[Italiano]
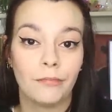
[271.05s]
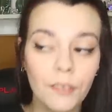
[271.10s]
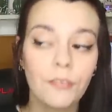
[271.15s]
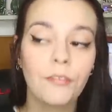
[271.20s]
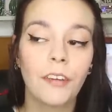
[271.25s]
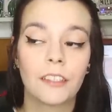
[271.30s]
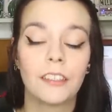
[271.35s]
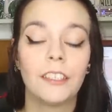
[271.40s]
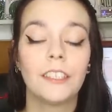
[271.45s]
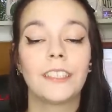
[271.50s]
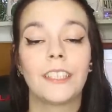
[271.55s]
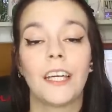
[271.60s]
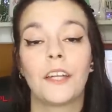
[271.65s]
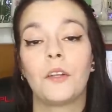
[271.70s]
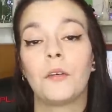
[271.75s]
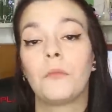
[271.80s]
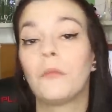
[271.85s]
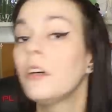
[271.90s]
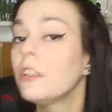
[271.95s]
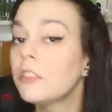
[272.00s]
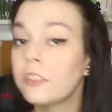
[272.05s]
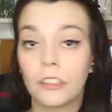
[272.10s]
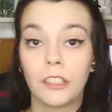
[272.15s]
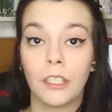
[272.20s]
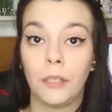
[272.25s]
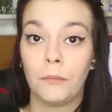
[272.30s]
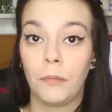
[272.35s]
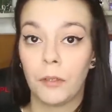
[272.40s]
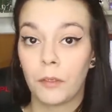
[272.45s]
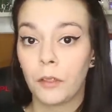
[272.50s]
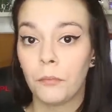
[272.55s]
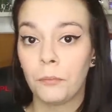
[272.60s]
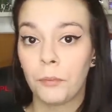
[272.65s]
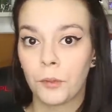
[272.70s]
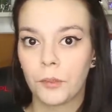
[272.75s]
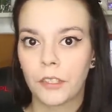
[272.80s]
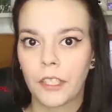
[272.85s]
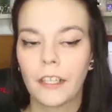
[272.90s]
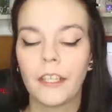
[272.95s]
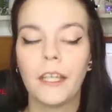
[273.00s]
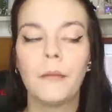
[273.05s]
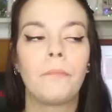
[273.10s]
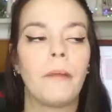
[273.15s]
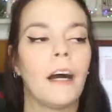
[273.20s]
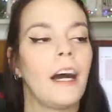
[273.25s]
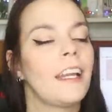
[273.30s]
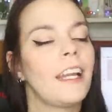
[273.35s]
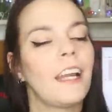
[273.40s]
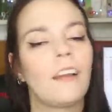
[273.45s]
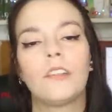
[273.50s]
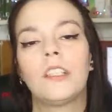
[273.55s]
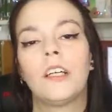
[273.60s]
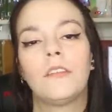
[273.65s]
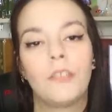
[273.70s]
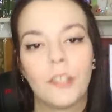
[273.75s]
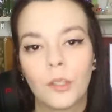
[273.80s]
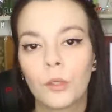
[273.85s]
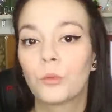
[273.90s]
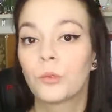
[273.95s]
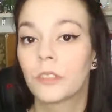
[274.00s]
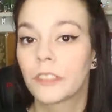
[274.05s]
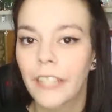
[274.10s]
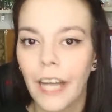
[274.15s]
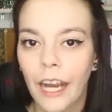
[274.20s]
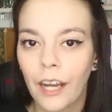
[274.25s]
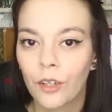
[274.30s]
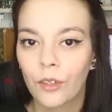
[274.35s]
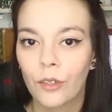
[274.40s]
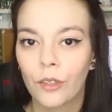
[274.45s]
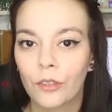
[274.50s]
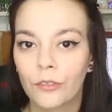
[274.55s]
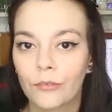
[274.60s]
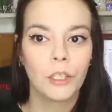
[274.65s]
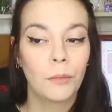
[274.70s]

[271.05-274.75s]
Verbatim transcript: Infatti stanno molto tempo al computer e parlano davvero un sacco.